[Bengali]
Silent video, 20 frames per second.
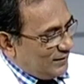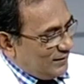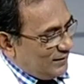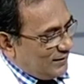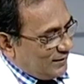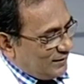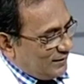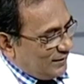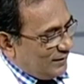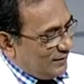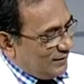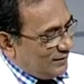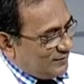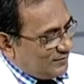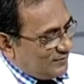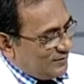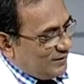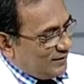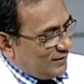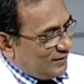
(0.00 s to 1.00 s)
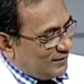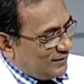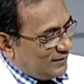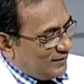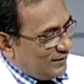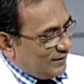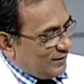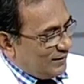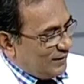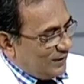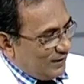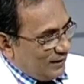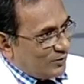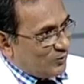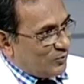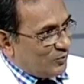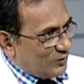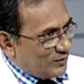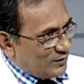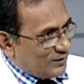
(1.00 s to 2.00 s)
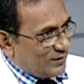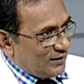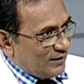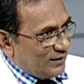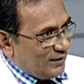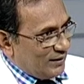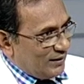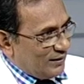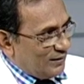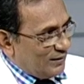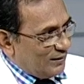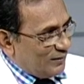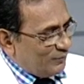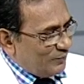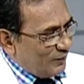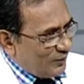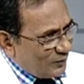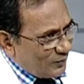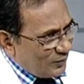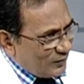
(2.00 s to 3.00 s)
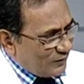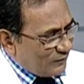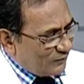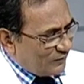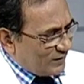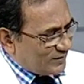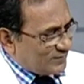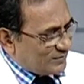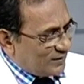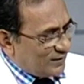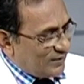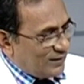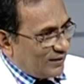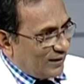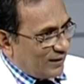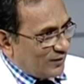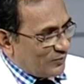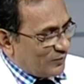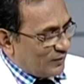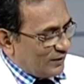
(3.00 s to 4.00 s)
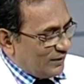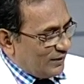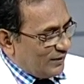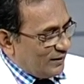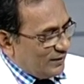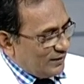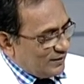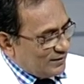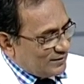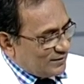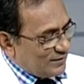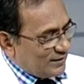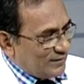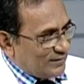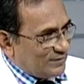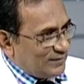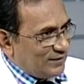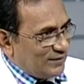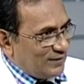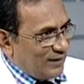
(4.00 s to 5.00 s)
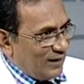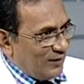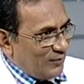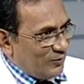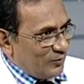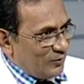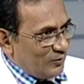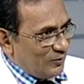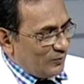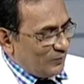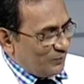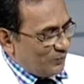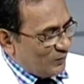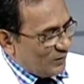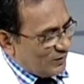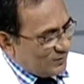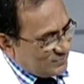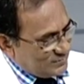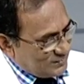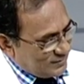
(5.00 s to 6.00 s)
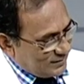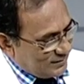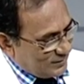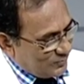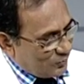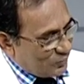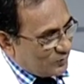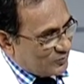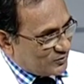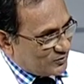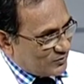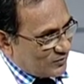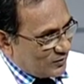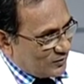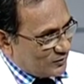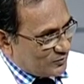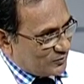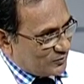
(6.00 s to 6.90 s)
এখানে সিগারেট খেয়ে অ্যালকোহল খেয়ে বিভিন্ন ইনফেকশনের কারণে এই জায়গায় একটা ঘা হলো সেখানে কোলেস্টেরল